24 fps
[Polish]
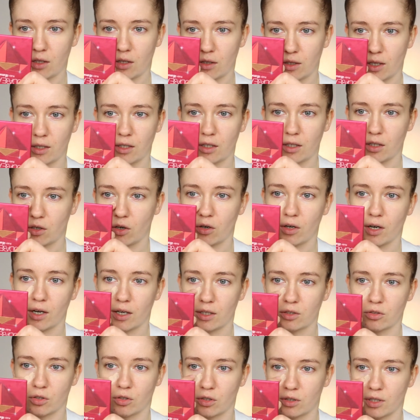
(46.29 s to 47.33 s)
taki
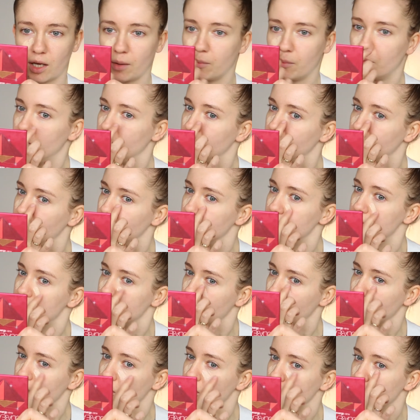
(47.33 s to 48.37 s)
korektor nam
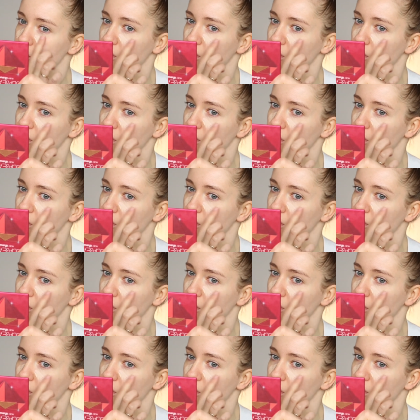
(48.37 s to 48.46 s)
wystarczy,